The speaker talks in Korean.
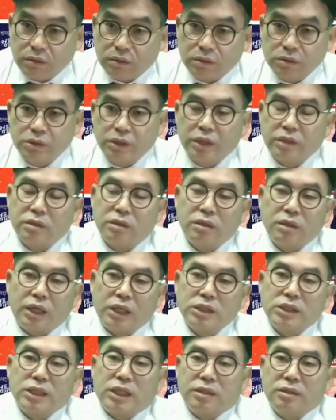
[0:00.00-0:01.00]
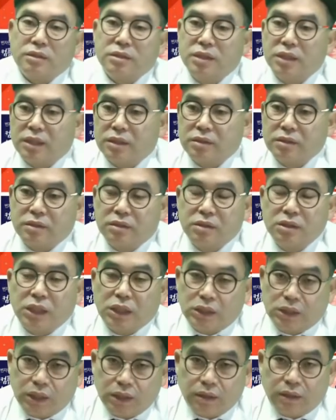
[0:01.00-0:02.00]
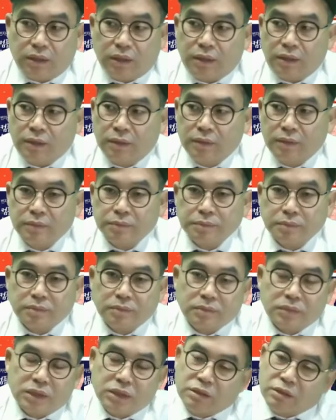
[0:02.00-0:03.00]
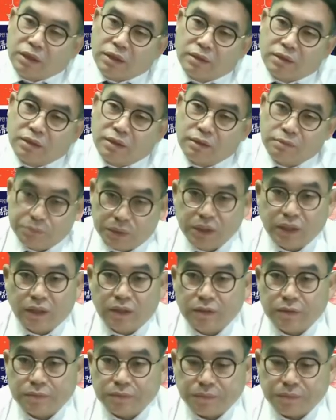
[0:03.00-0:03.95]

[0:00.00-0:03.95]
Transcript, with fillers: 이런 얘기를 하지 않는다는 그 자체가 이상합니다.